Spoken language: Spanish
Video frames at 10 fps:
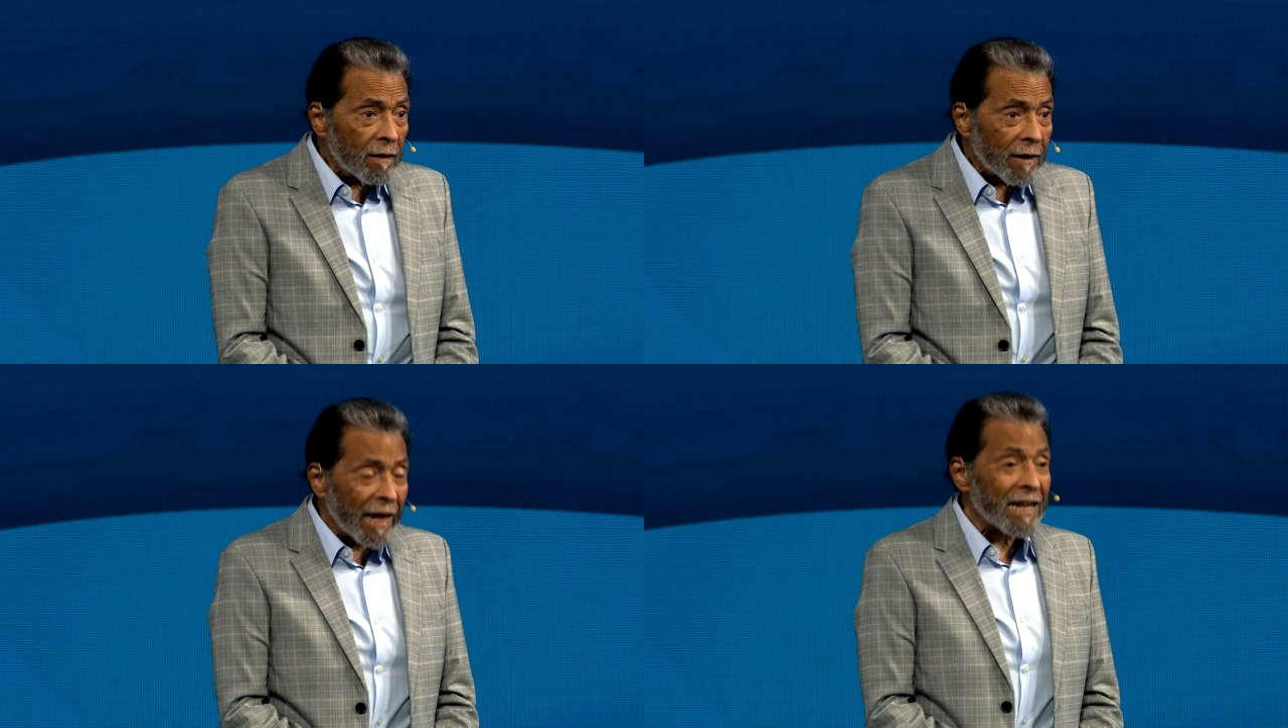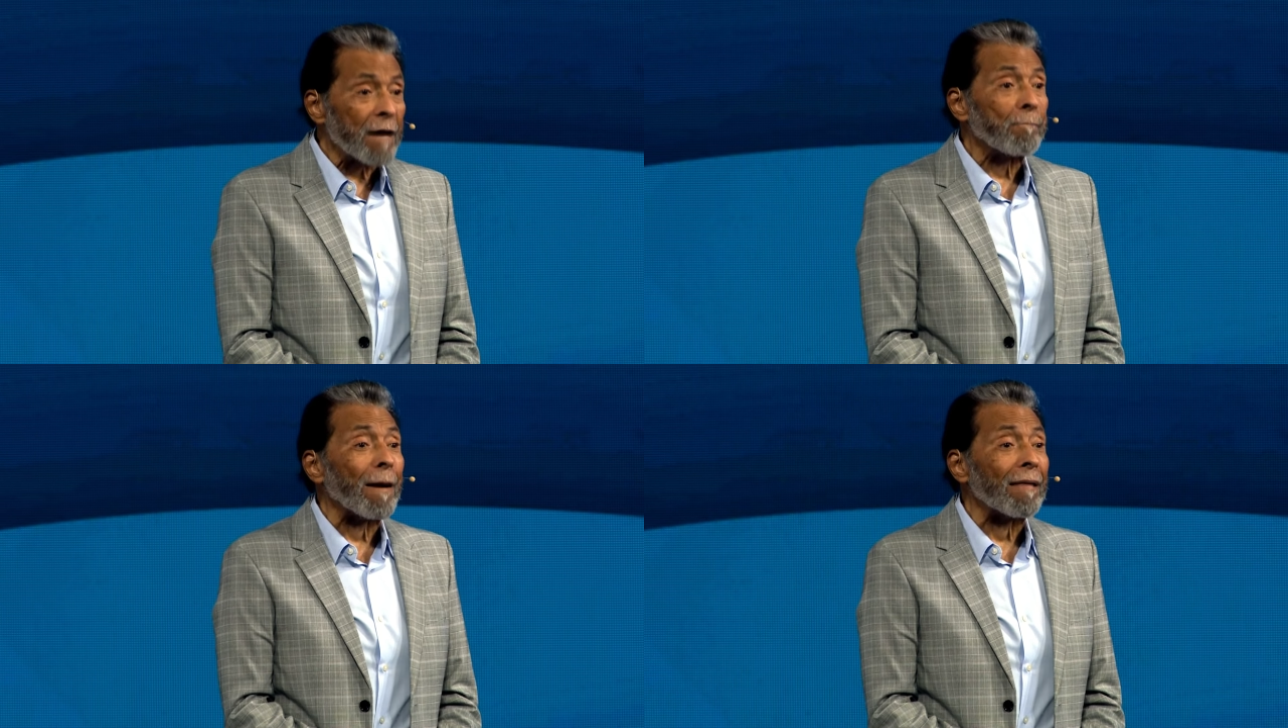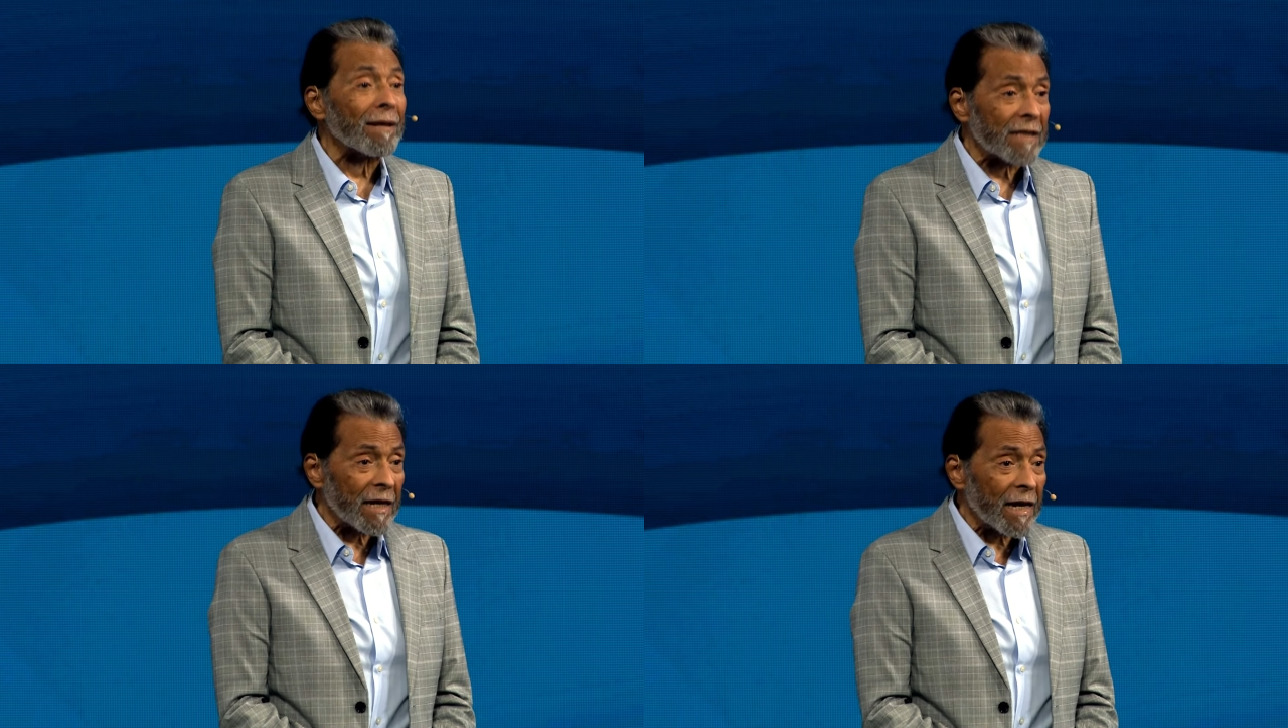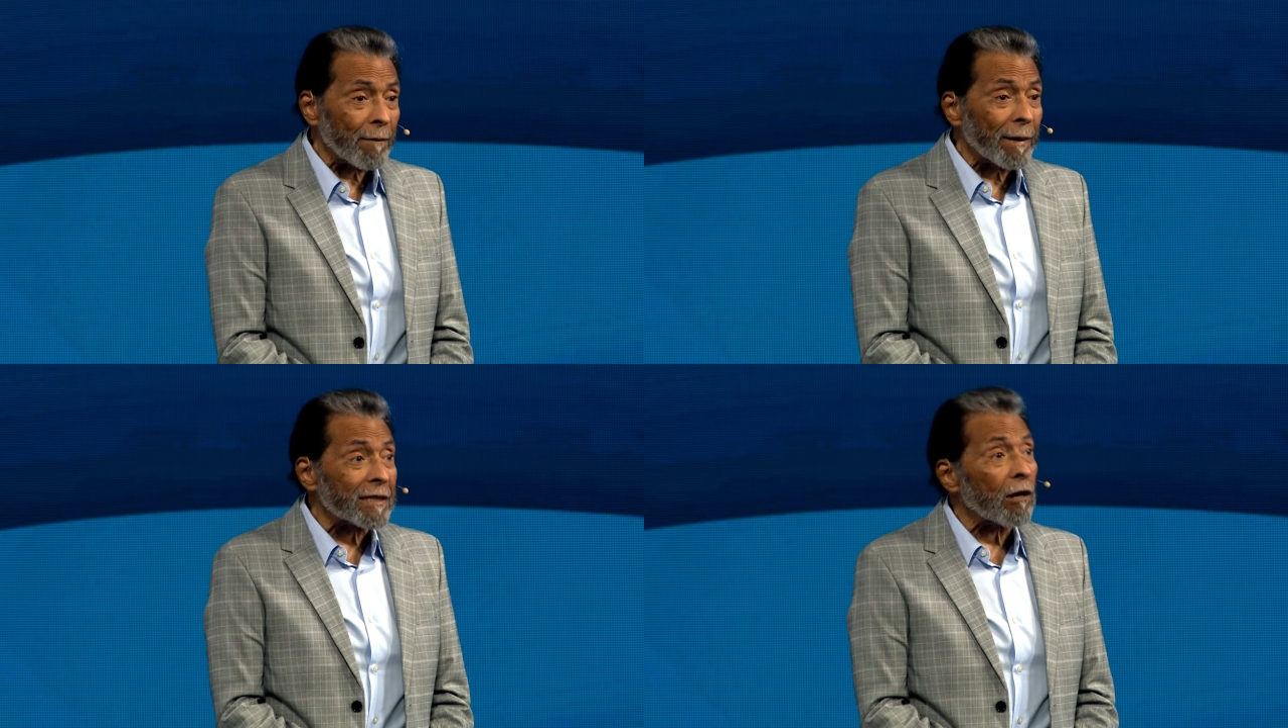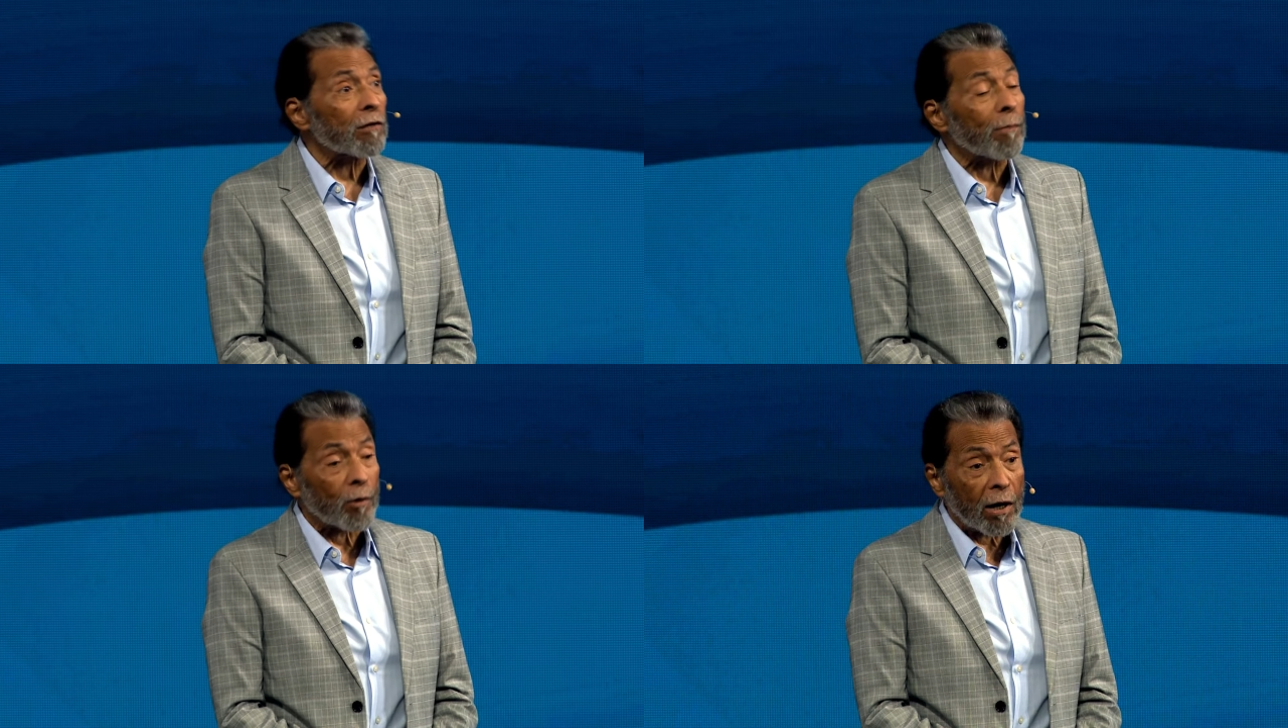Que ni espada tenía, le metió,
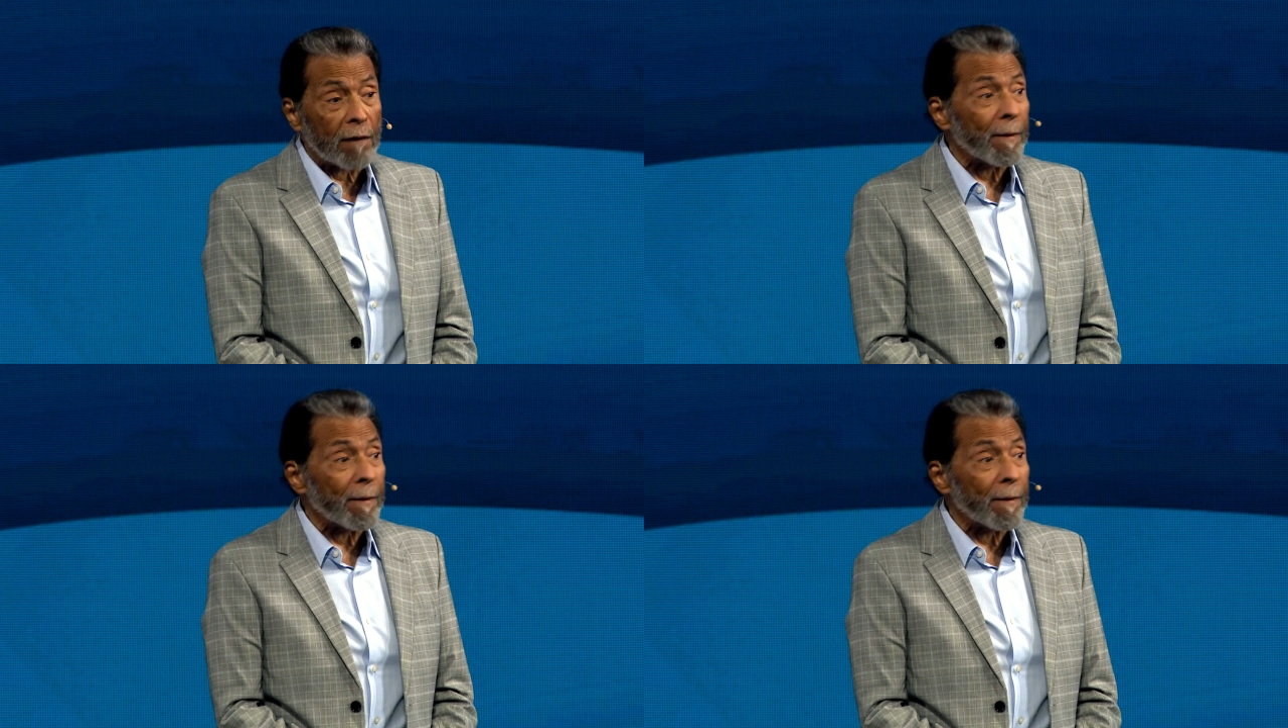le